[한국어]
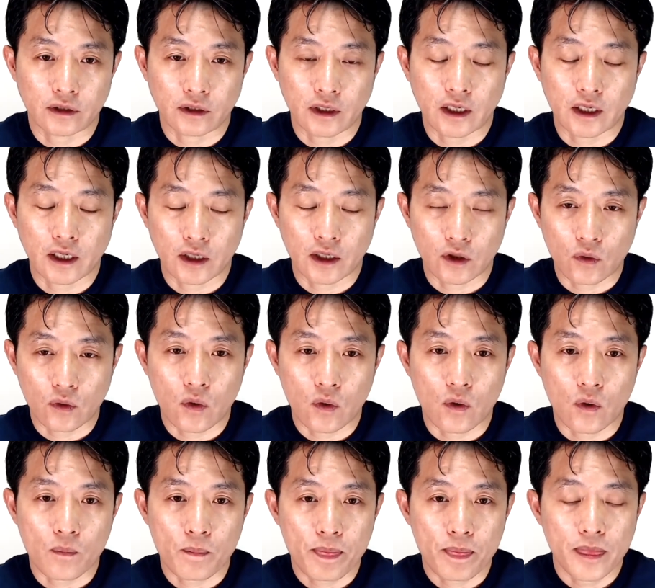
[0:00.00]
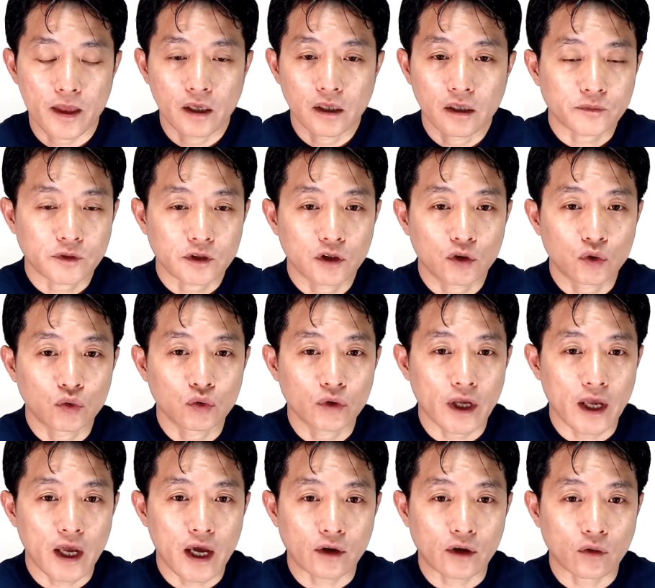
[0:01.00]
데가 있고 그 두
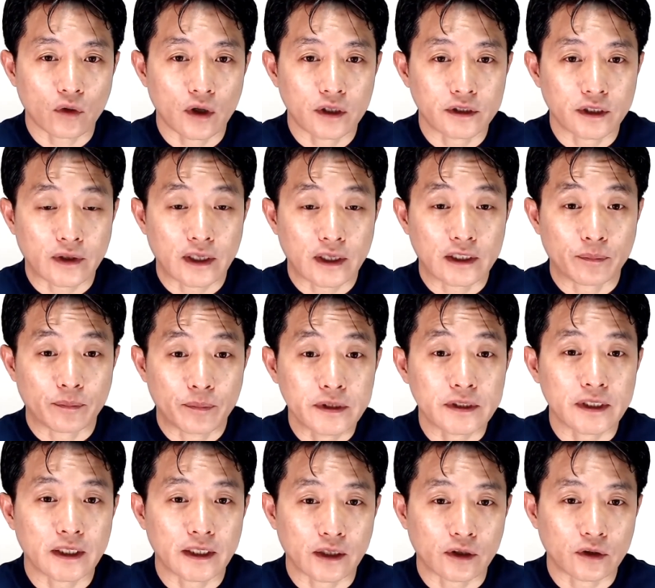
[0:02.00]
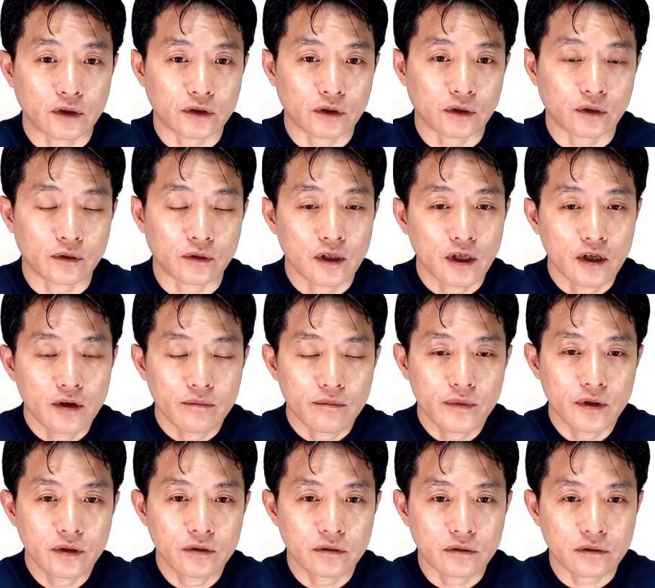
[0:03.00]
개의 학교가 이제 가장 비싼 학교죠
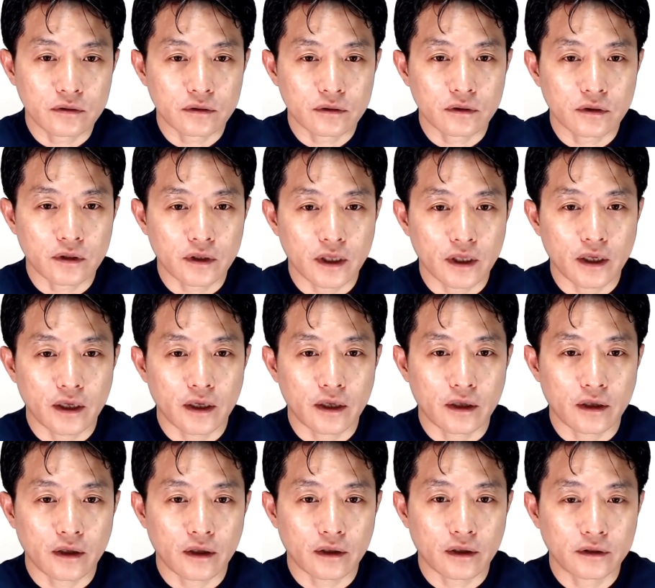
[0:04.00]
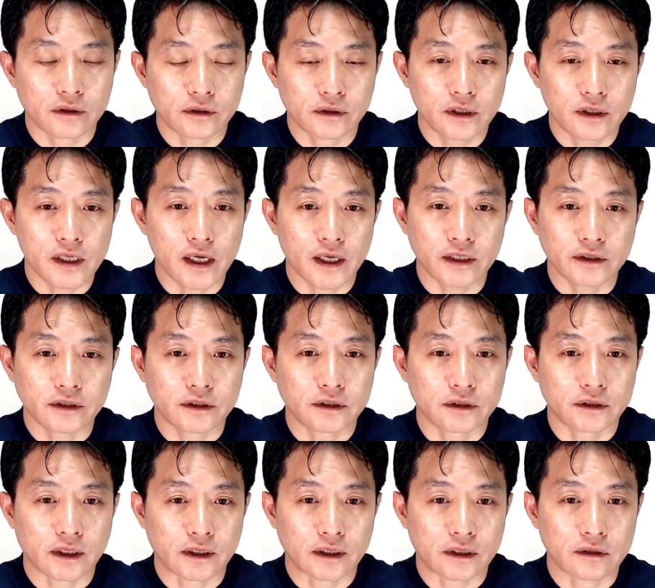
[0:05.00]
미국의 그
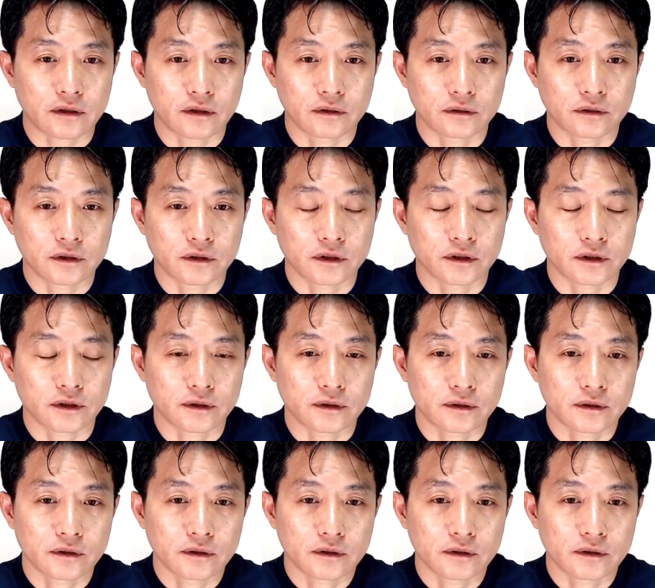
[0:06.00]
TIS 같은 경우는